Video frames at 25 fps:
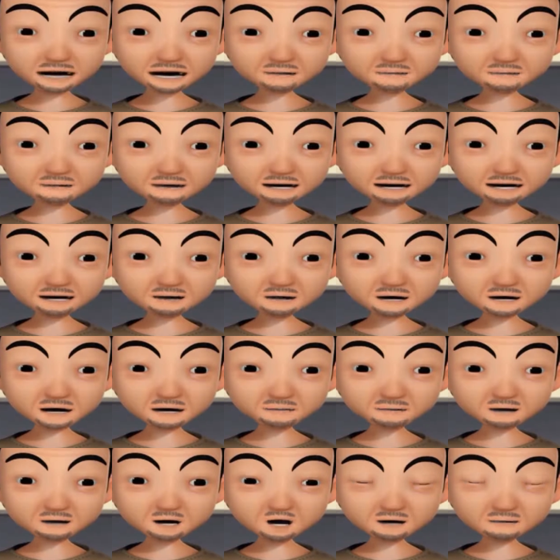แบบนี้ใน
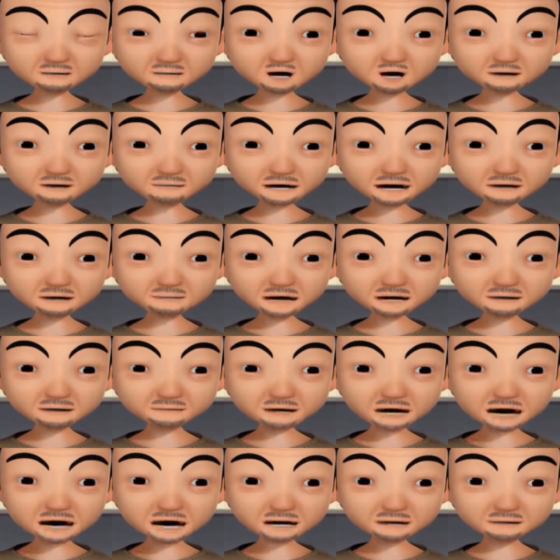สามจังหวัดชายแดน
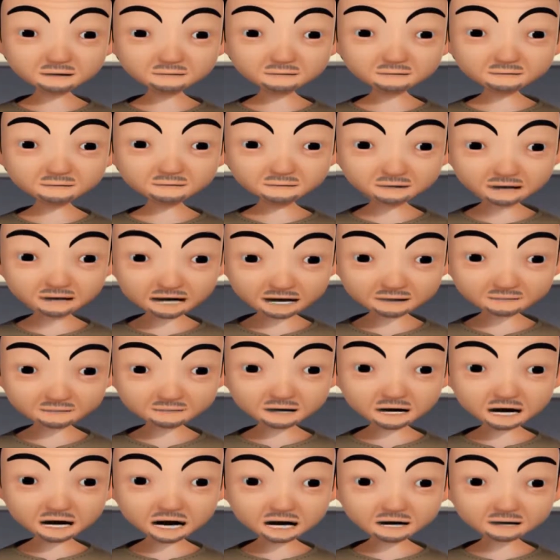ใต้ มีห
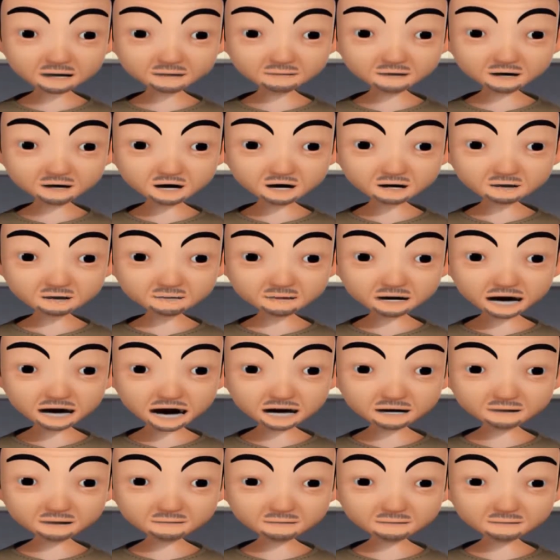ลายร้านแล้วนะค
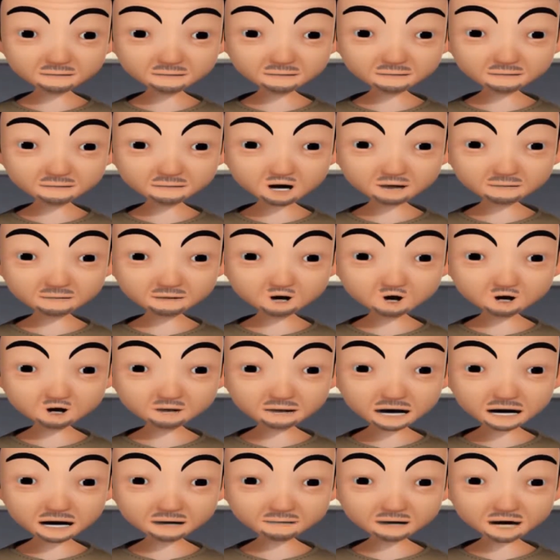รับ เพราะปัจจุ
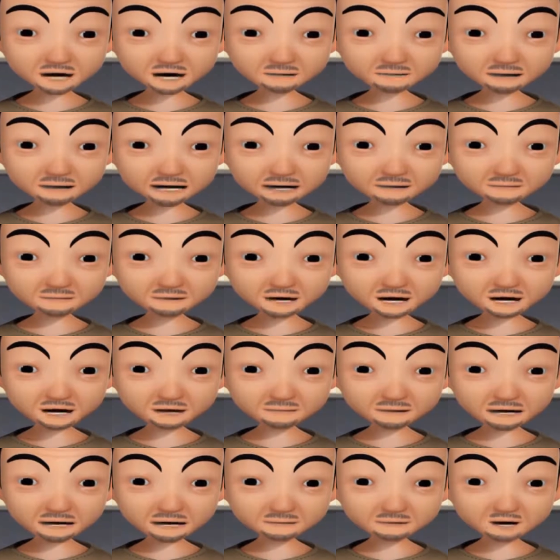บันแต่ละเชื้อชา
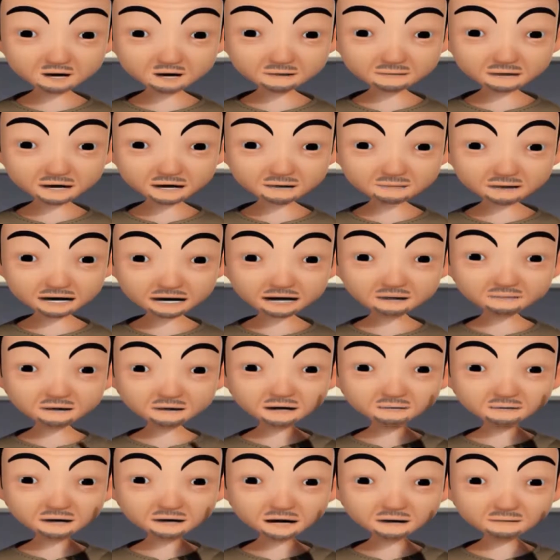ติมีความเข้าใจ
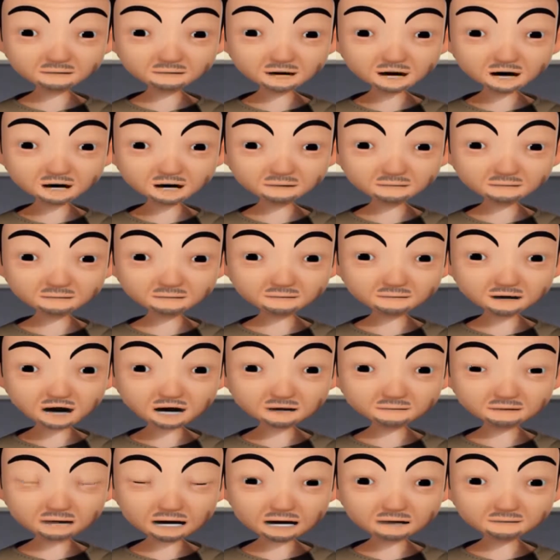ซึ่งกันและกันให้
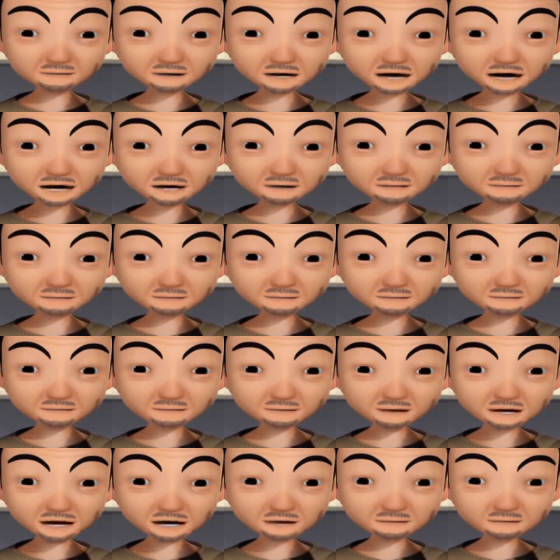เกียรติกัน
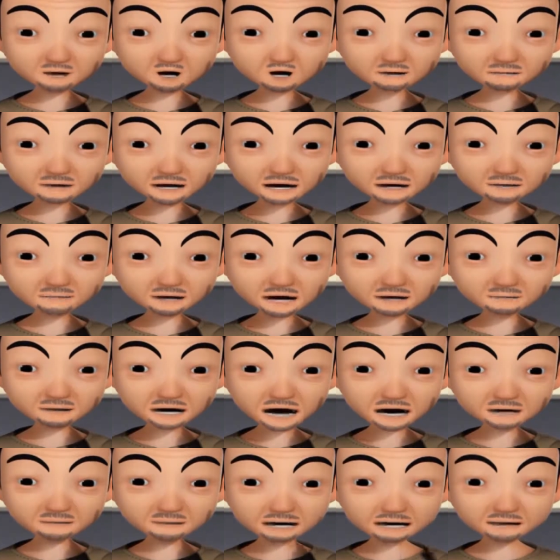ซึ่งถือว่าร้านอา
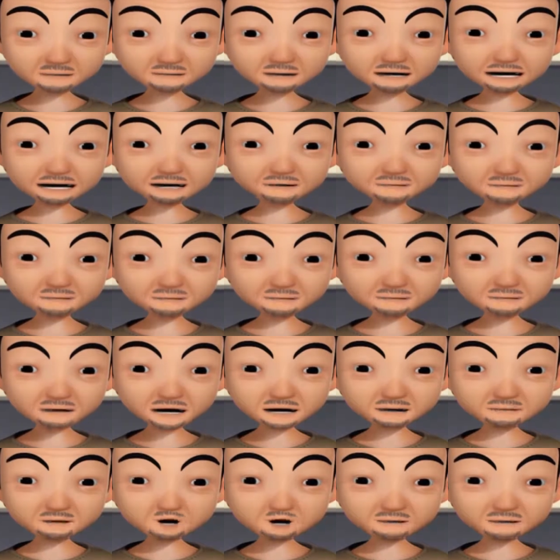หารแบบนี้
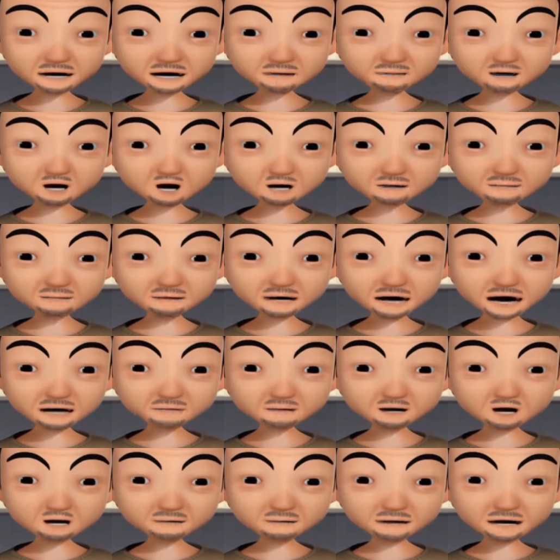เป็นจุดนัดพบต่าง
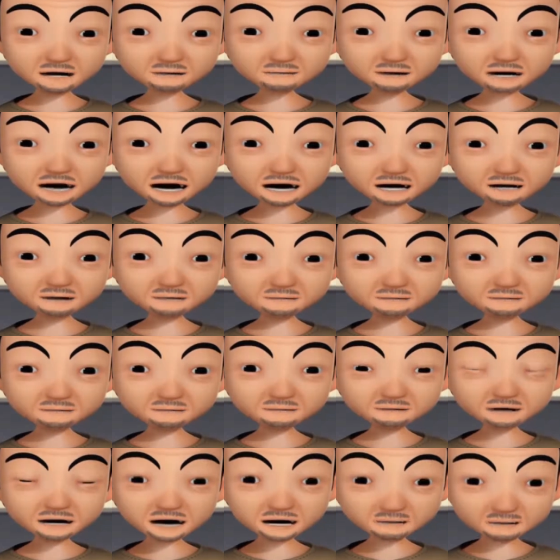วัฒนธรรม
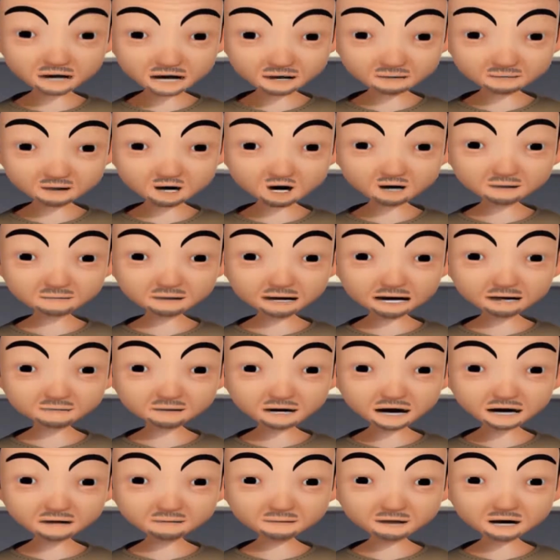สามารถอยู่เคียง
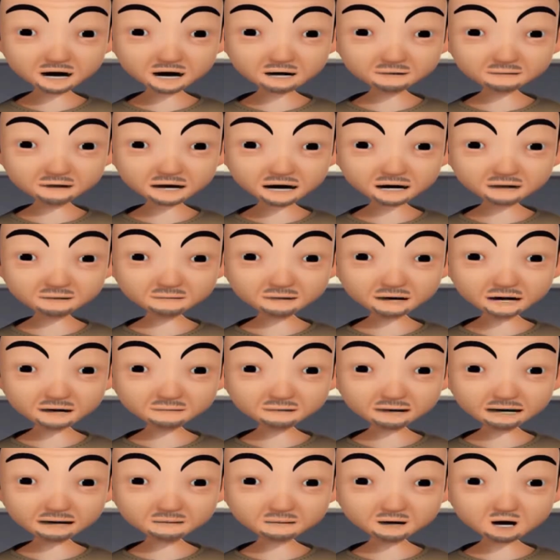ข้างกันได้อย่างสัน
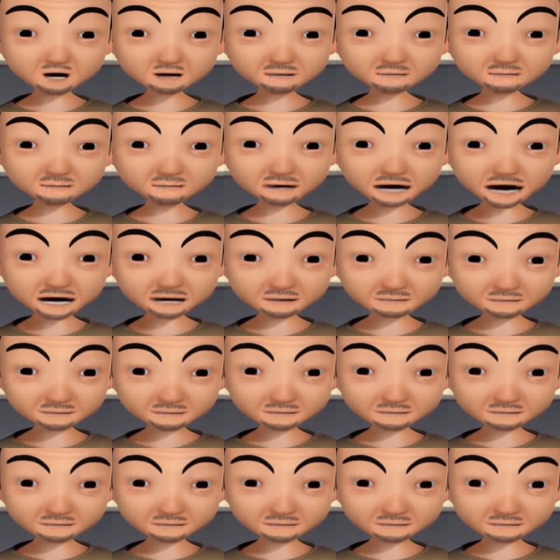ติสุขครับ